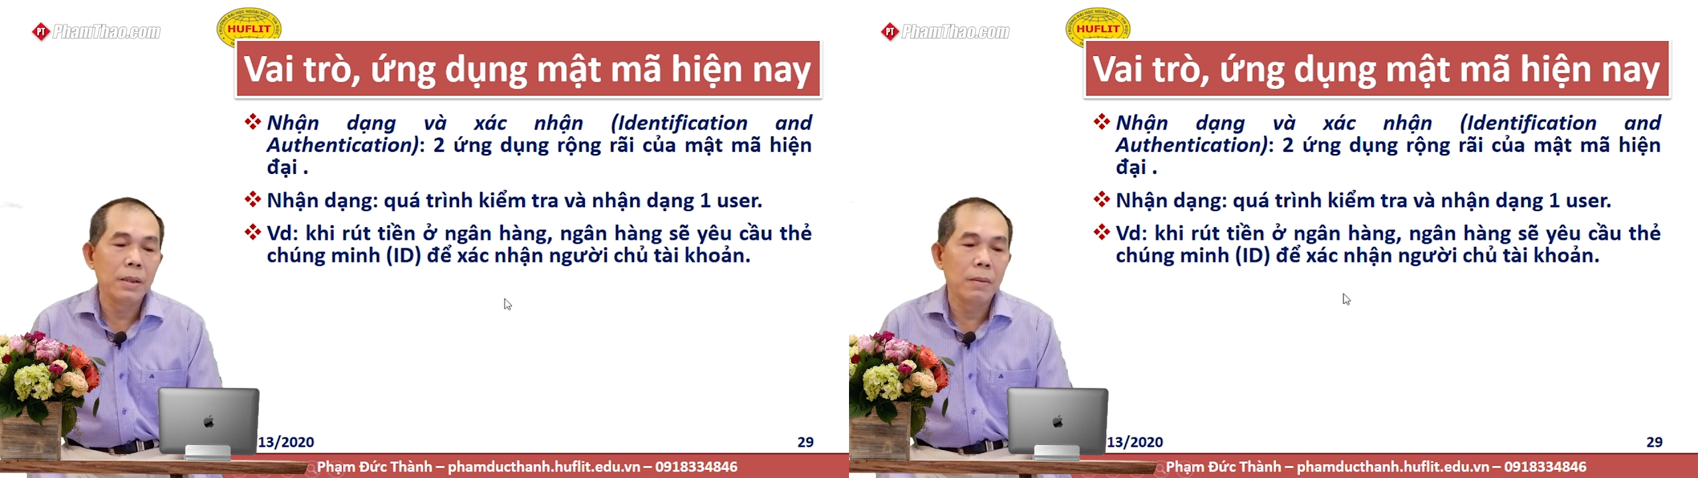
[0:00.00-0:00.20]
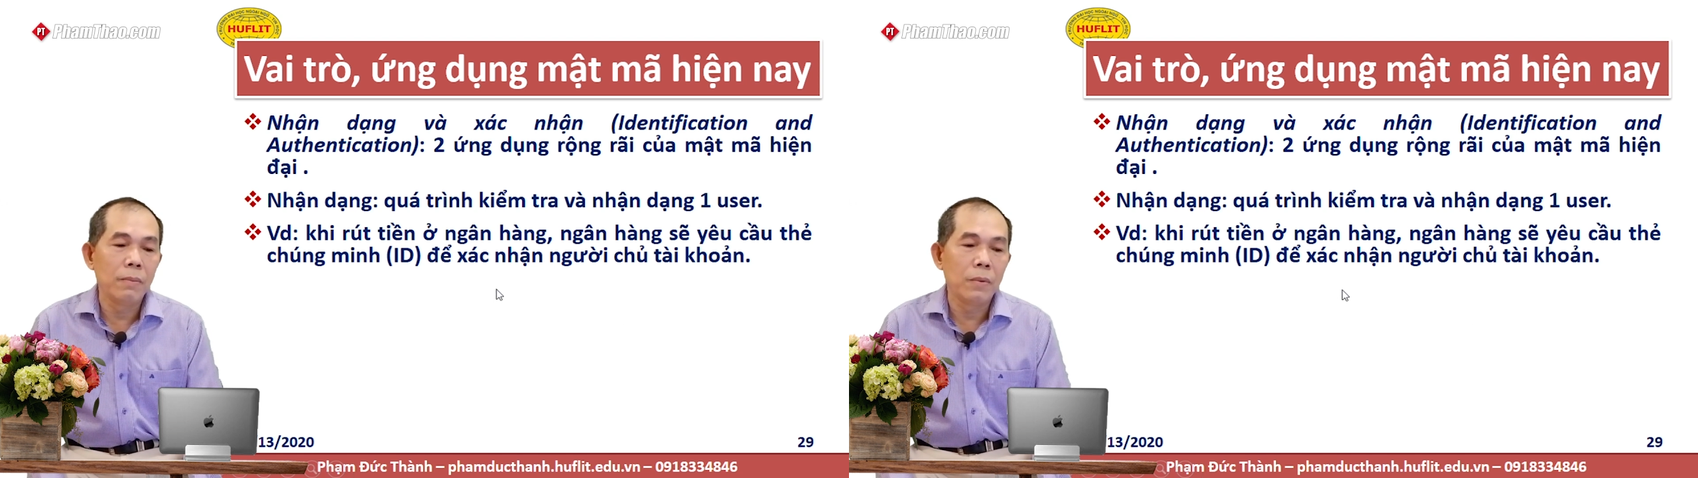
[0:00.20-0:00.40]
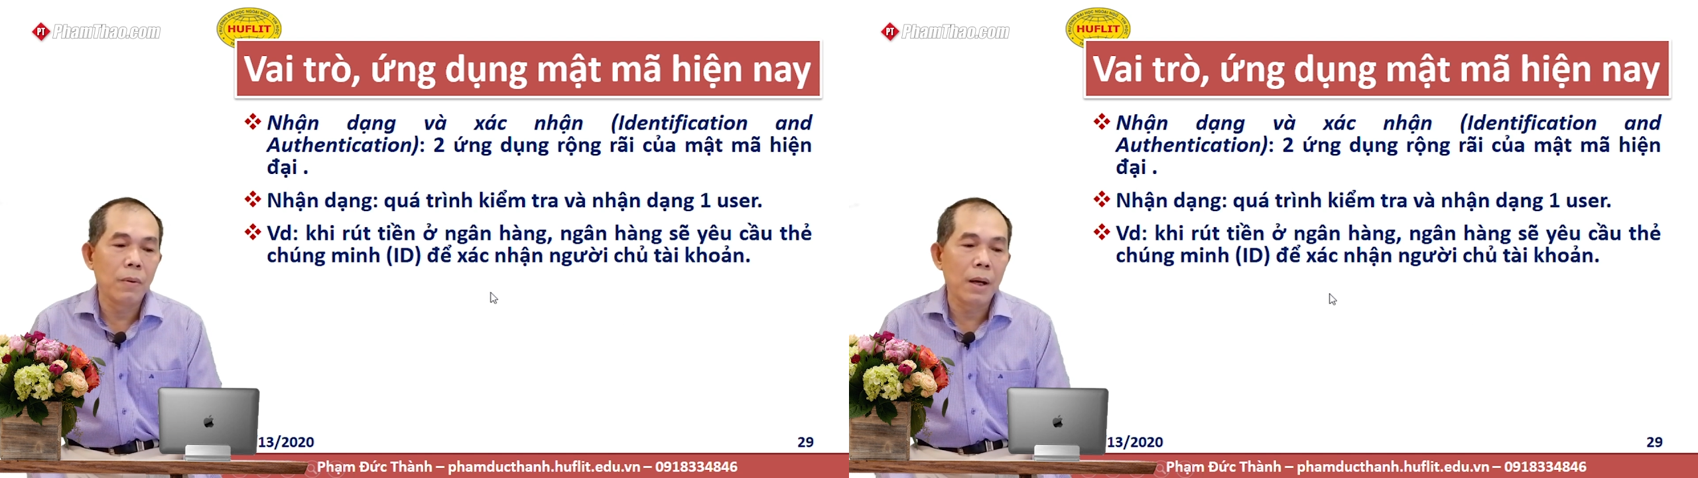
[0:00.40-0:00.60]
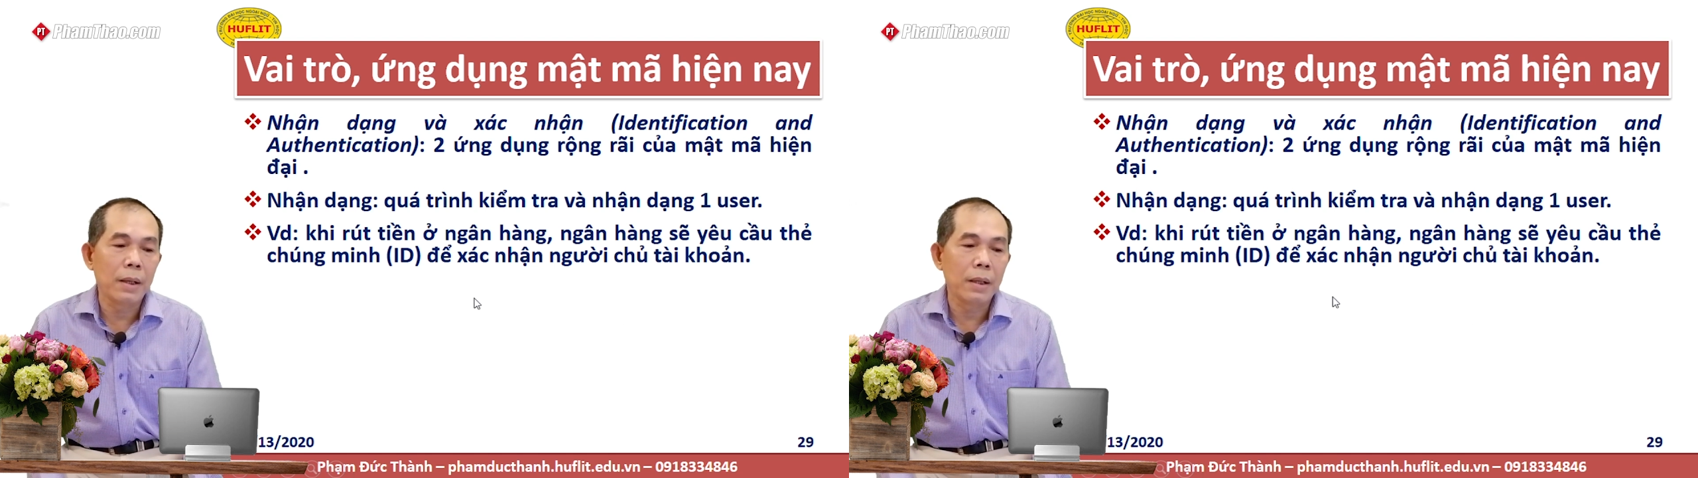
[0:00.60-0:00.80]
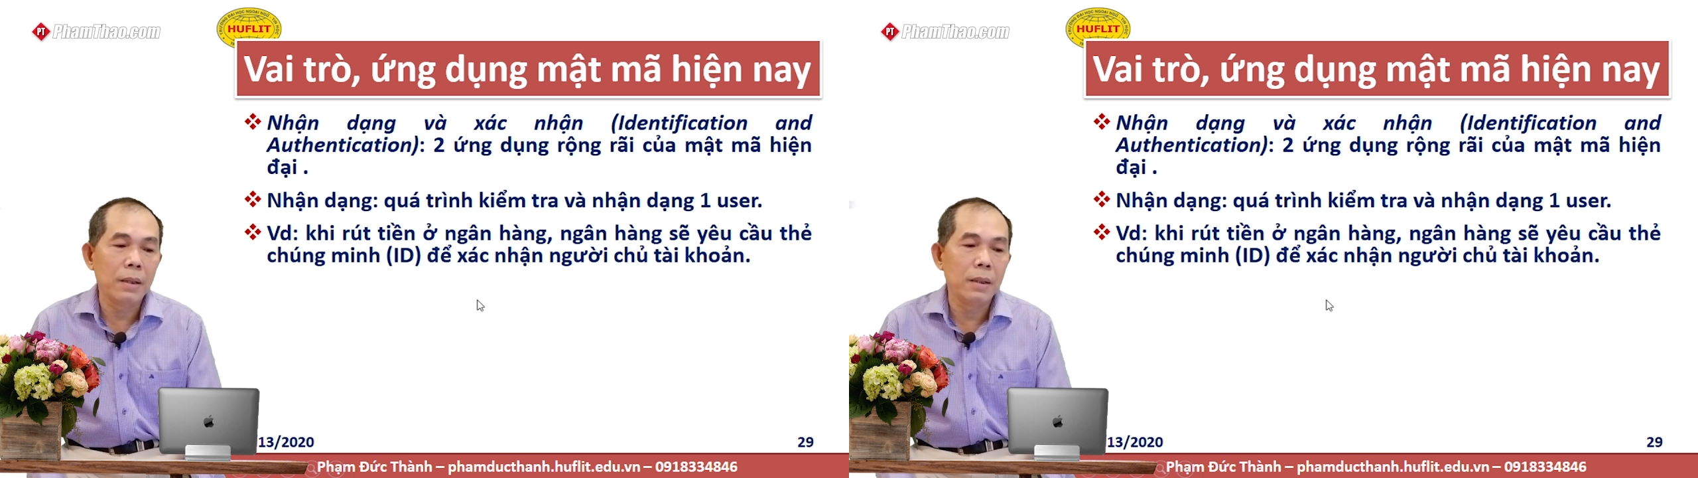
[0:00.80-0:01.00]
dùng qua
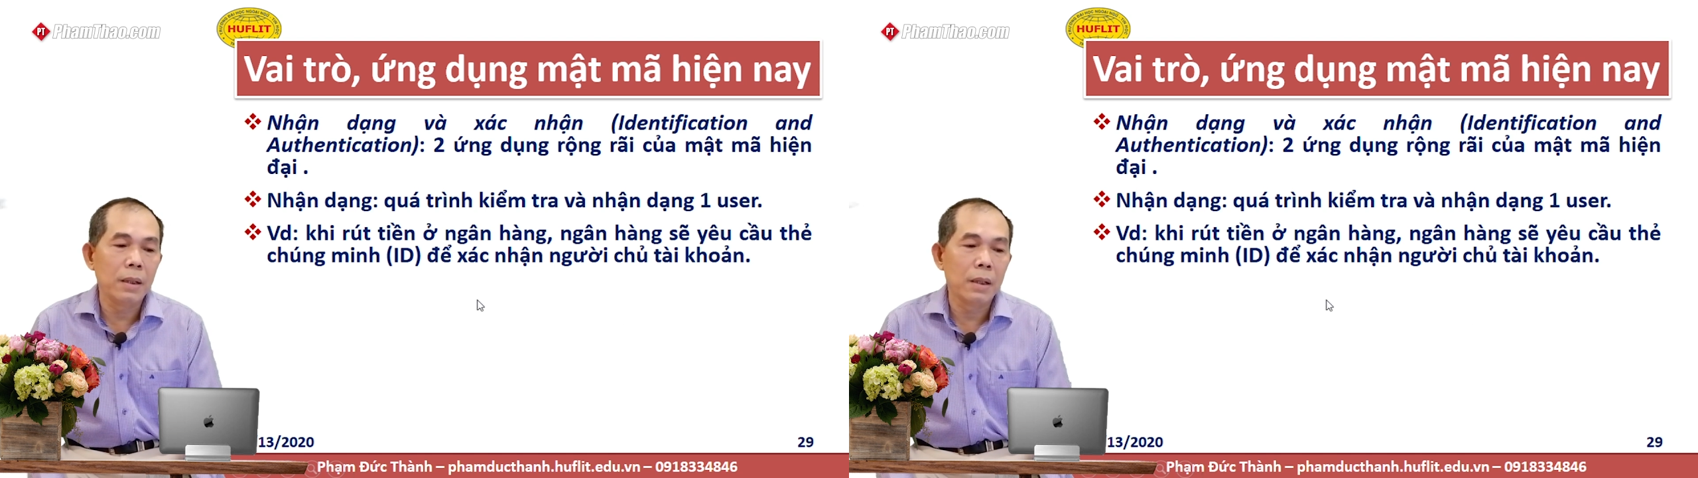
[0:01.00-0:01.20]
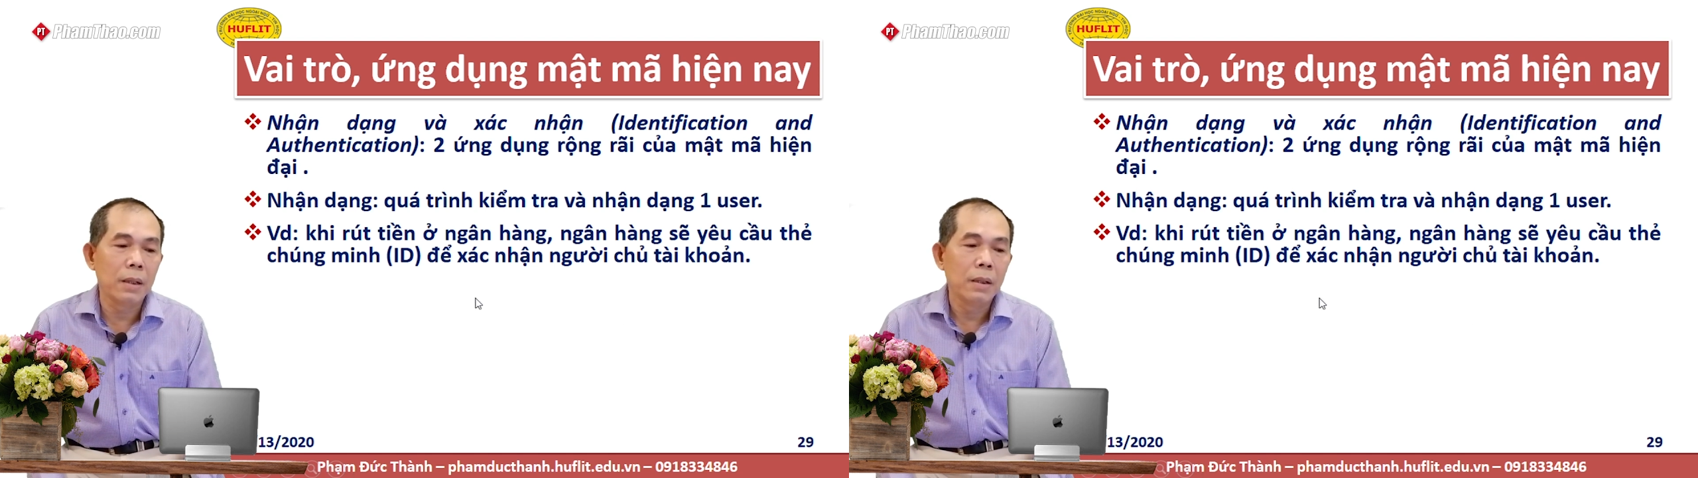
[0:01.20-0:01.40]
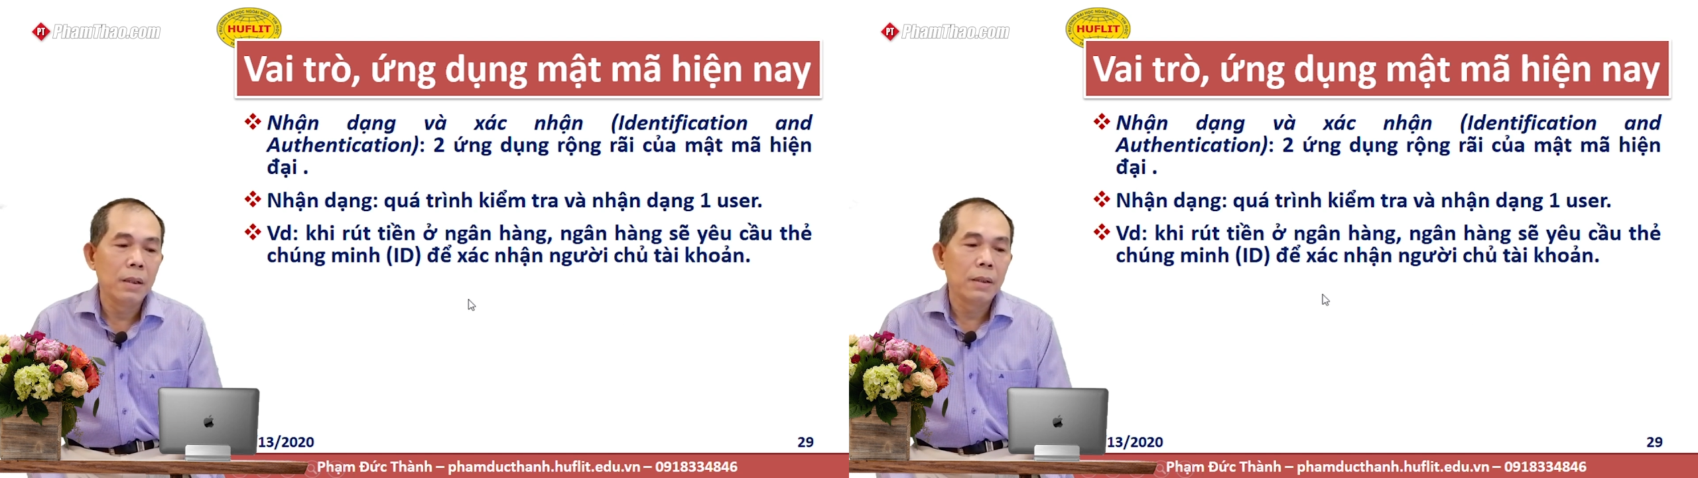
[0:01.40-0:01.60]
cái à,